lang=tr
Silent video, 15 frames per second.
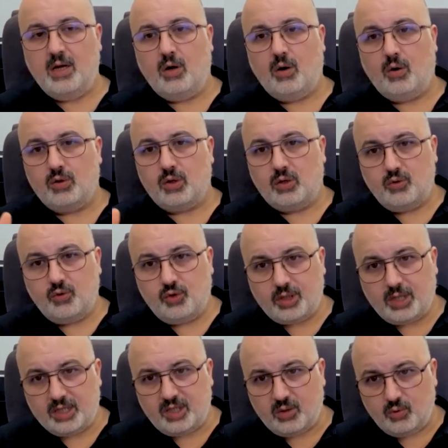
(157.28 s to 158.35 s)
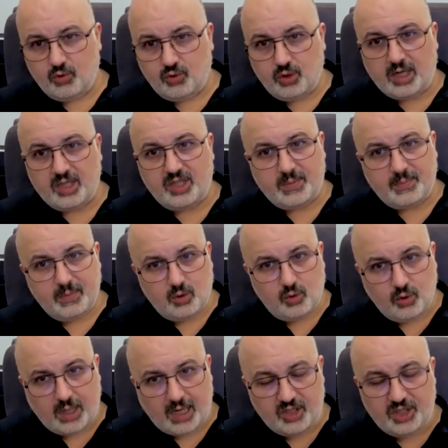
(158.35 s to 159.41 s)
O da uçuk, ucu açık bir
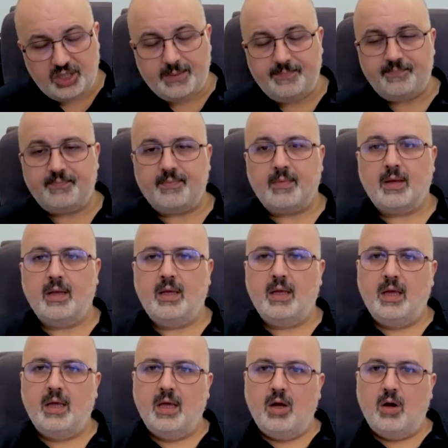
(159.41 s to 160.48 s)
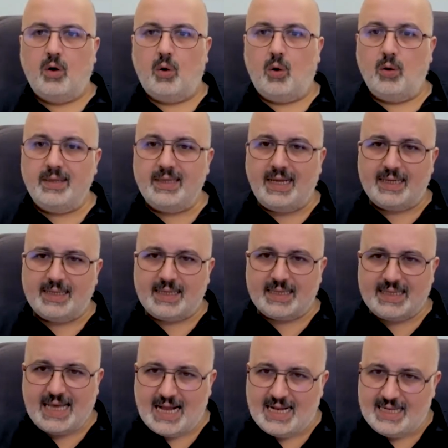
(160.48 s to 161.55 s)
süreç. Onlar da
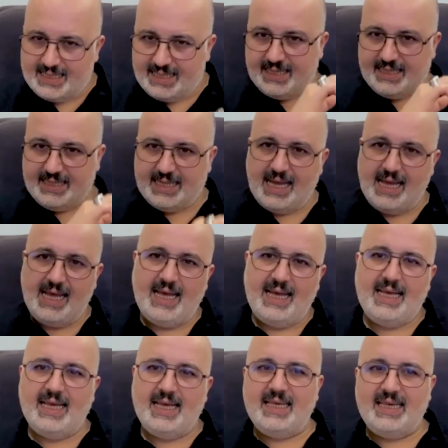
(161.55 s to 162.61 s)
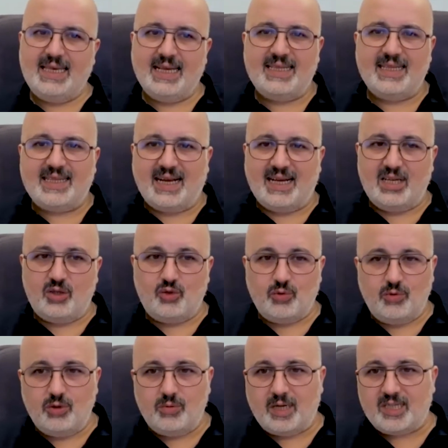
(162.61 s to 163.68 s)
geldiğinde 7 tane
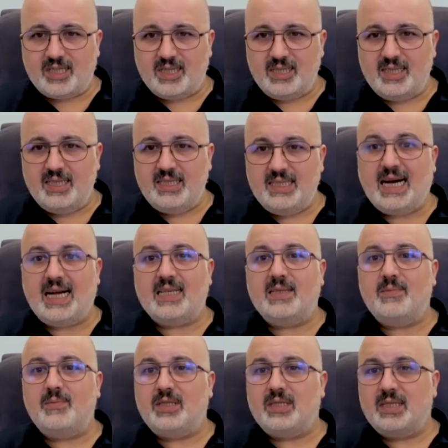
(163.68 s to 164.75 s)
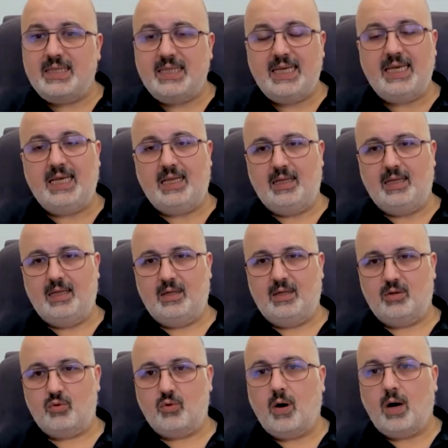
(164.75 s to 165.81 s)
Cumhurbaşkanı yardımcısı değil,
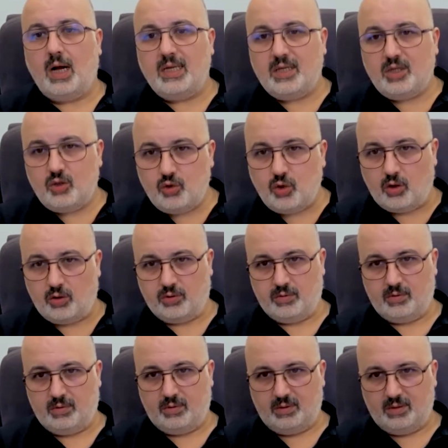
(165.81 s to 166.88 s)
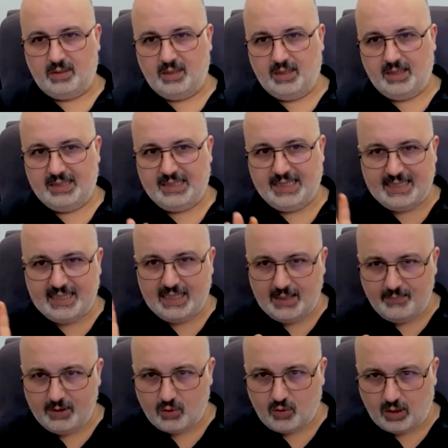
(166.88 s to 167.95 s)
koalisyon. Yedili
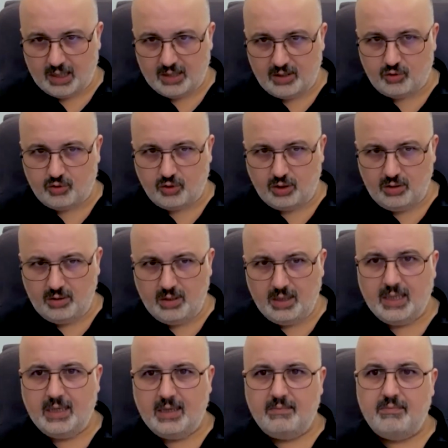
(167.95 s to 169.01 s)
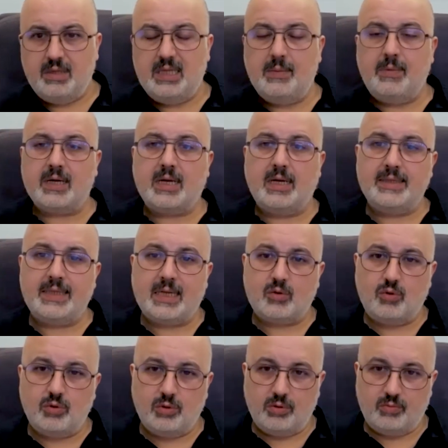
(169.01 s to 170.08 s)
bir koalisyon. Bir de bakanlar
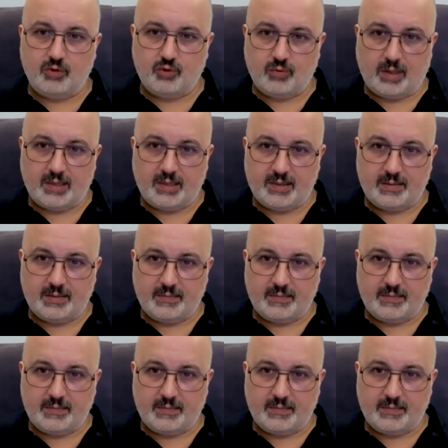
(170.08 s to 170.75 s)
kurulumuz var.